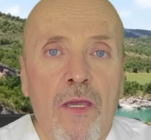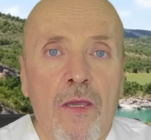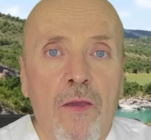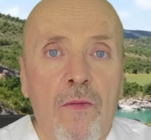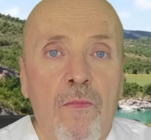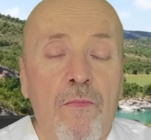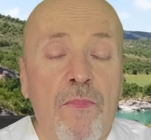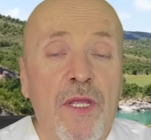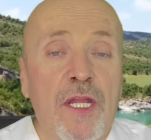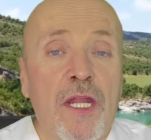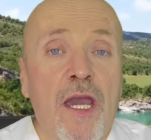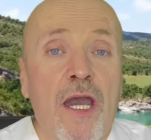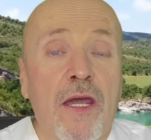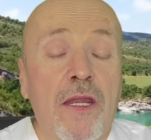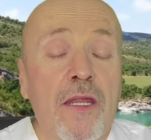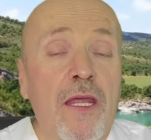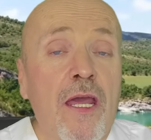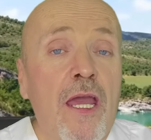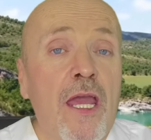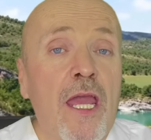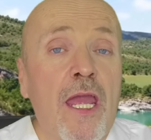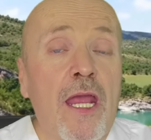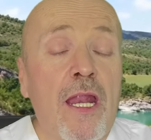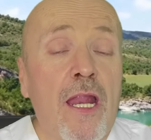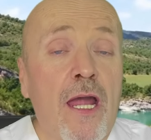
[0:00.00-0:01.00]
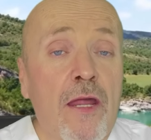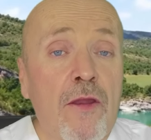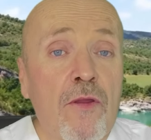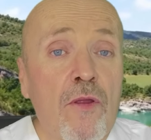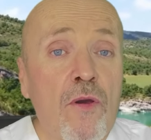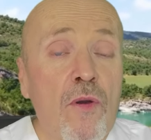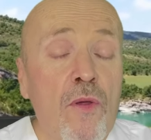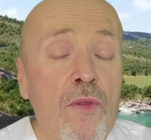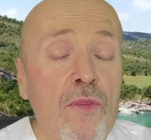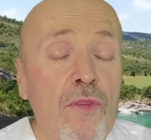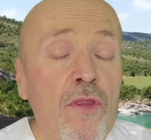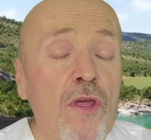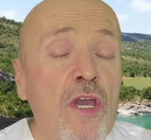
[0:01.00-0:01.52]
Mirar, el
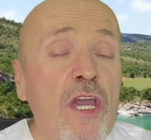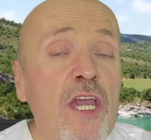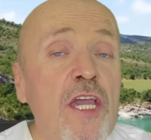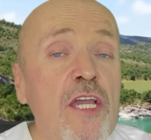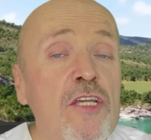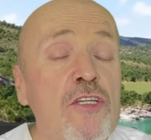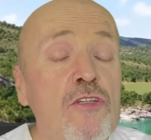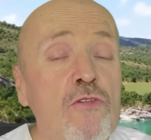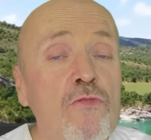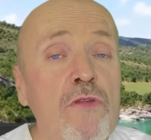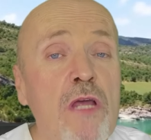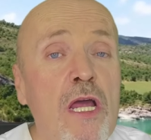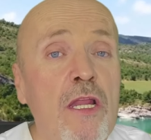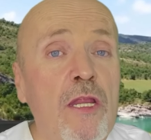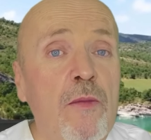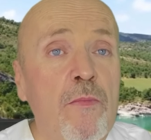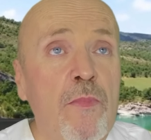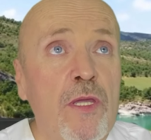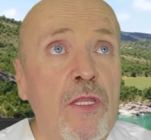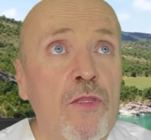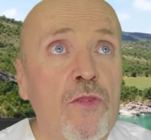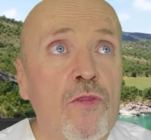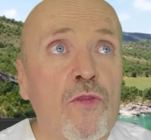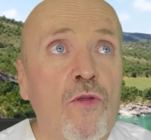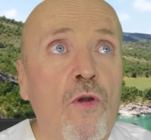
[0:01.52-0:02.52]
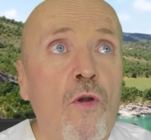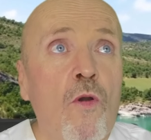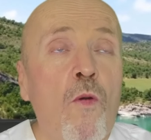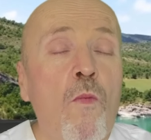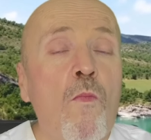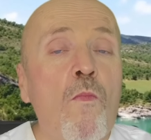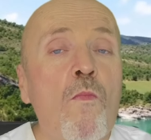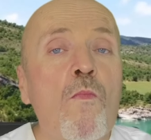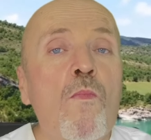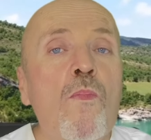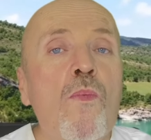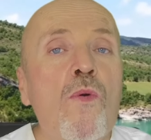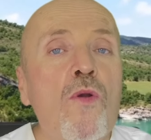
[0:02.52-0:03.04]
arroz es un alimento
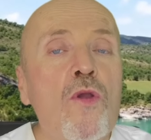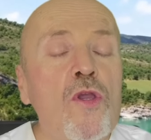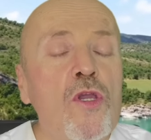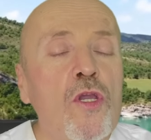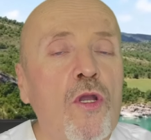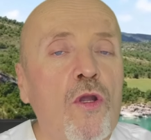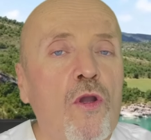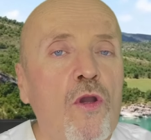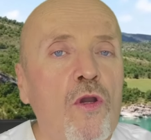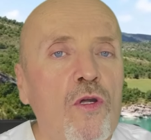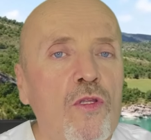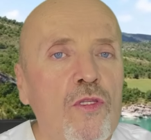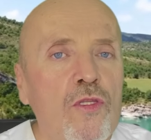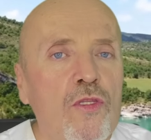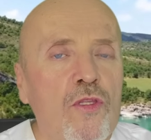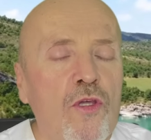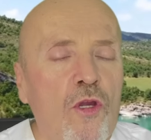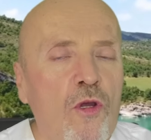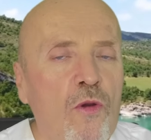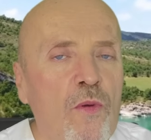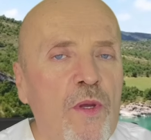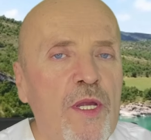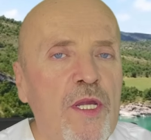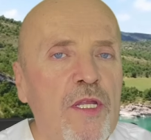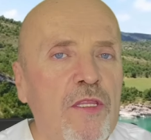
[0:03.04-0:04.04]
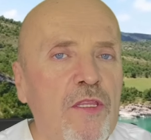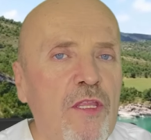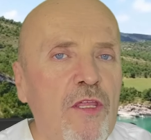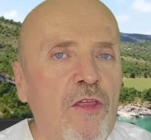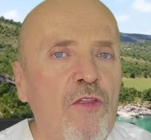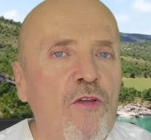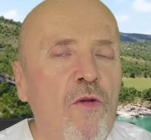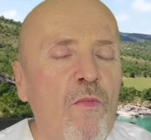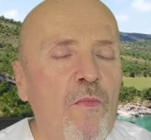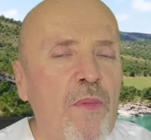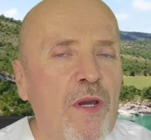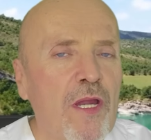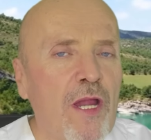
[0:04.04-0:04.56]
muy
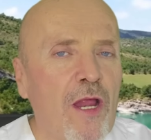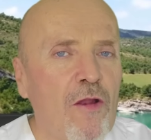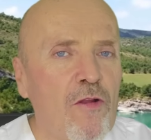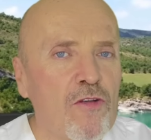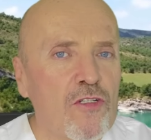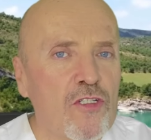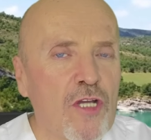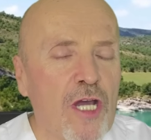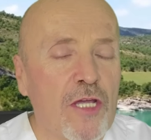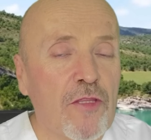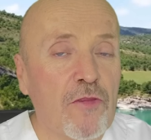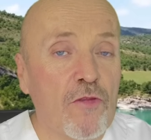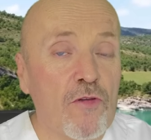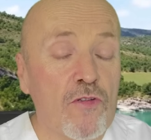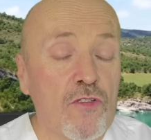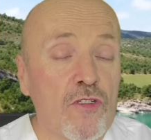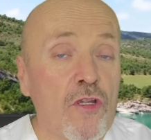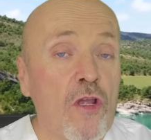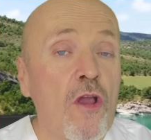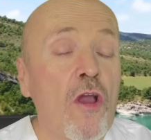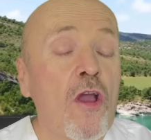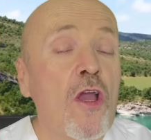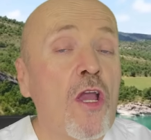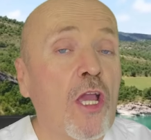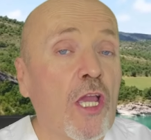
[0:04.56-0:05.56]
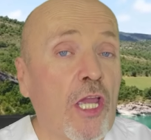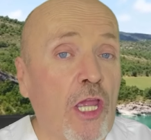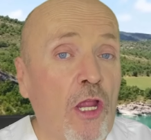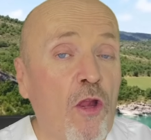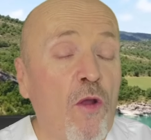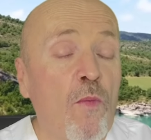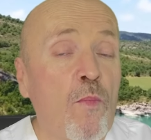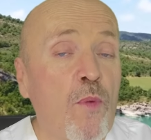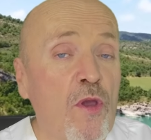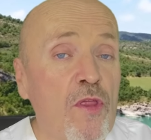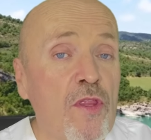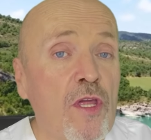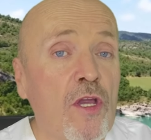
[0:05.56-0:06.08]
controvertido para los gatos, que
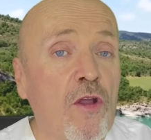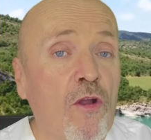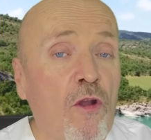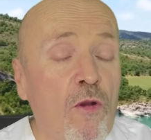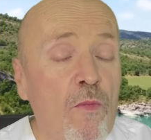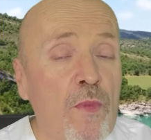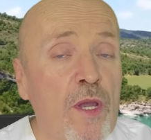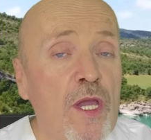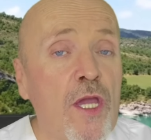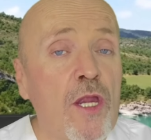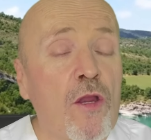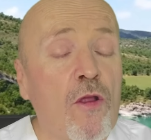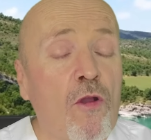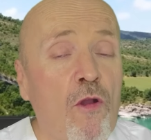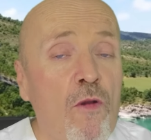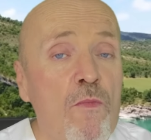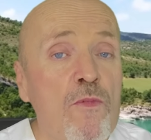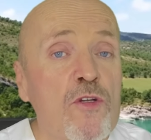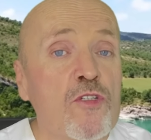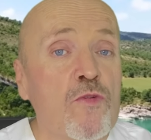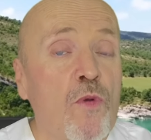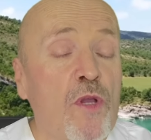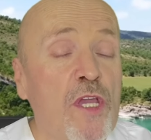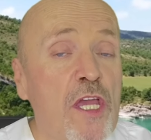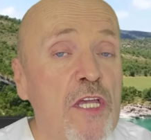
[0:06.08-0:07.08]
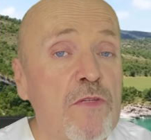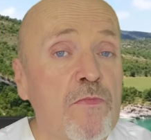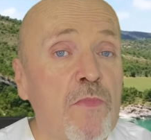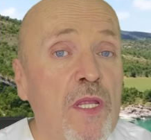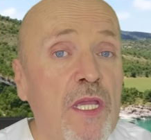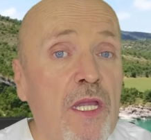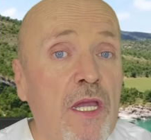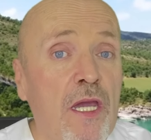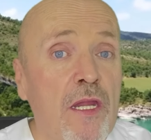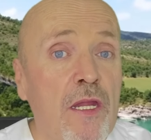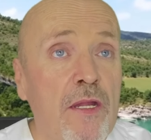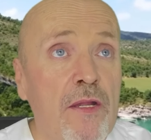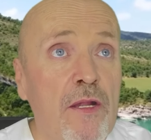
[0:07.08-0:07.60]
lo pueden comer, como os voy a
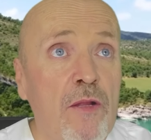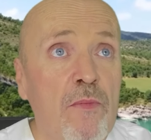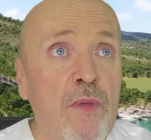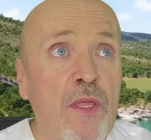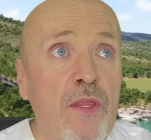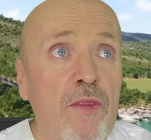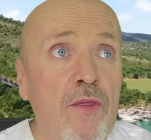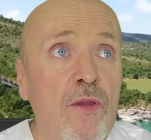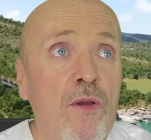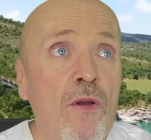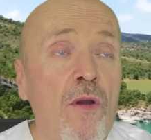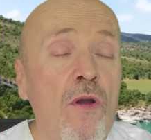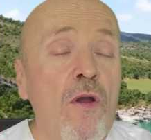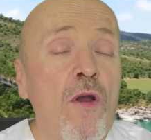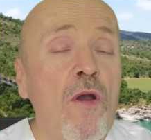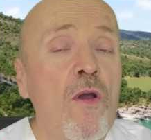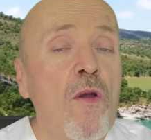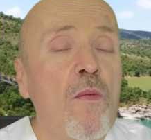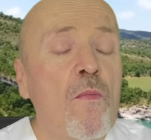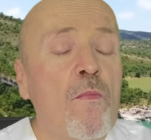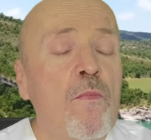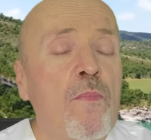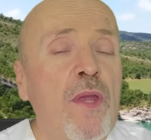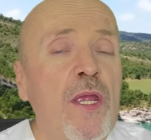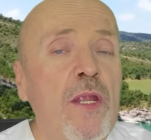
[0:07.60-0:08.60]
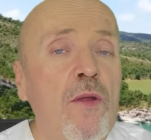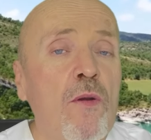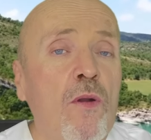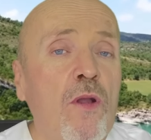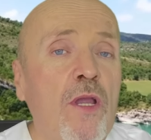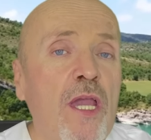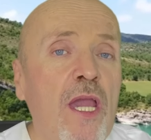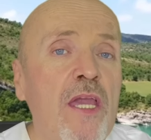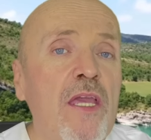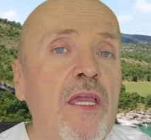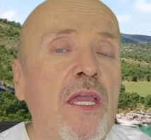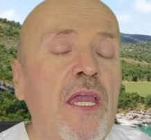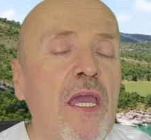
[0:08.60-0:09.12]
explicar en el vídeo, pero que
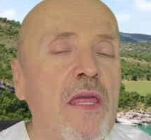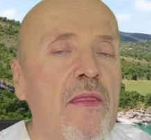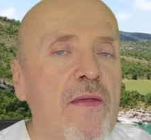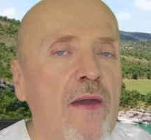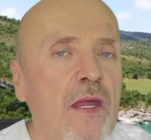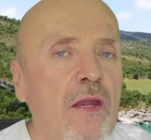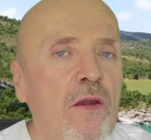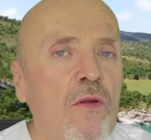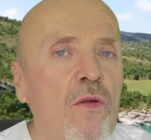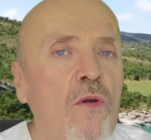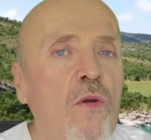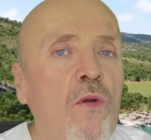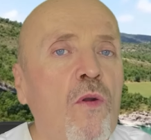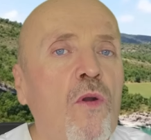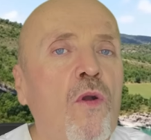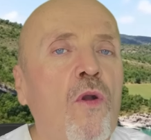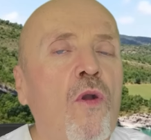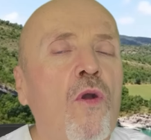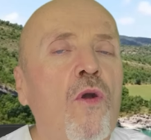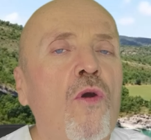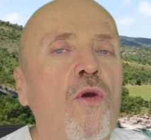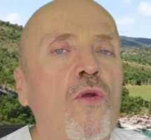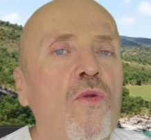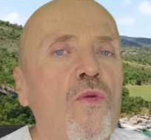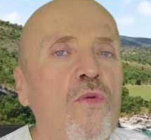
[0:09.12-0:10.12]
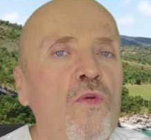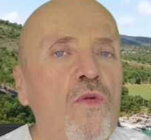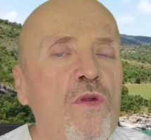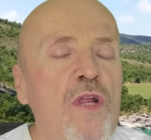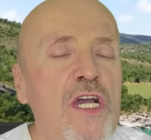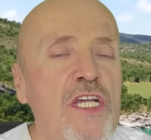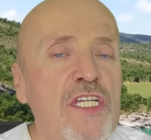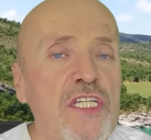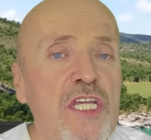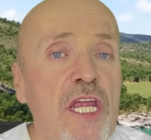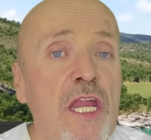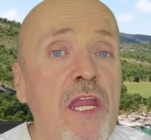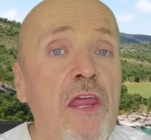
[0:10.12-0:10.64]
hay que darlo con una
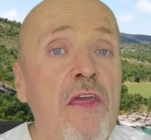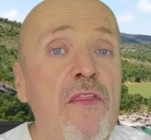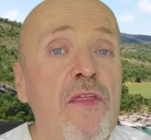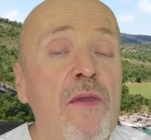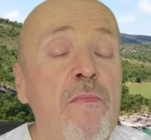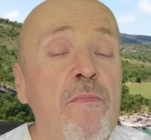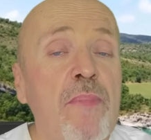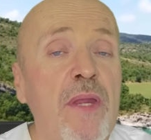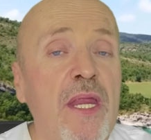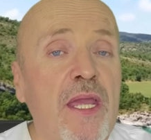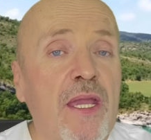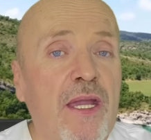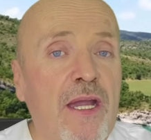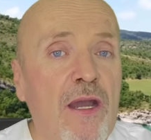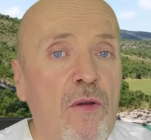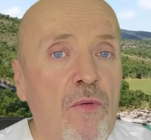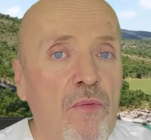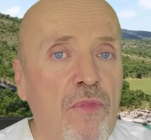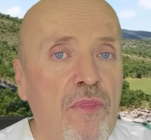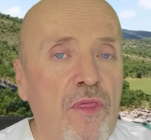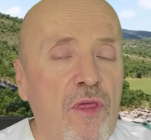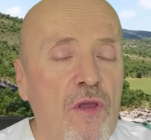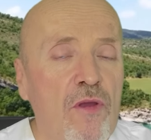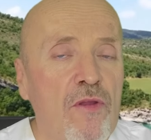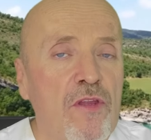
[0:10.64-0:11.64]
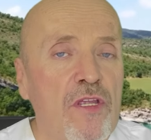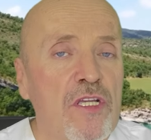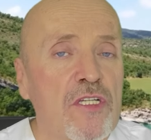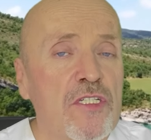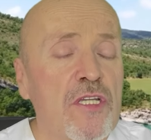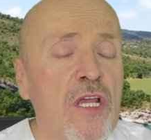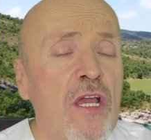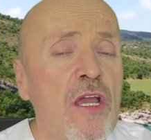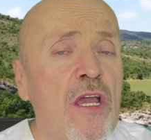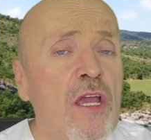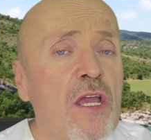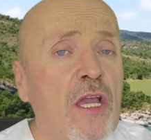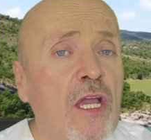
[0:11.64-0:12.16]
serie de precauciones,
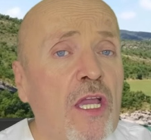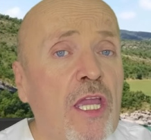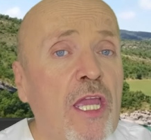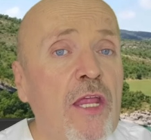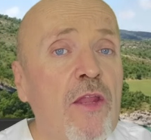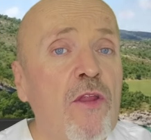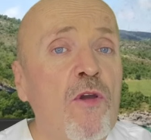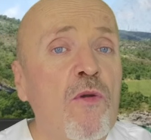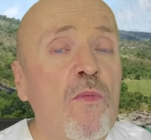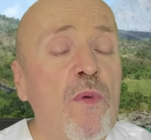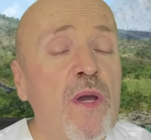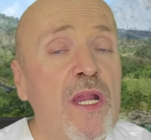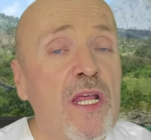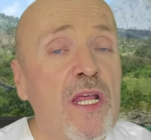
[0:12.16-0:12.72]
que no,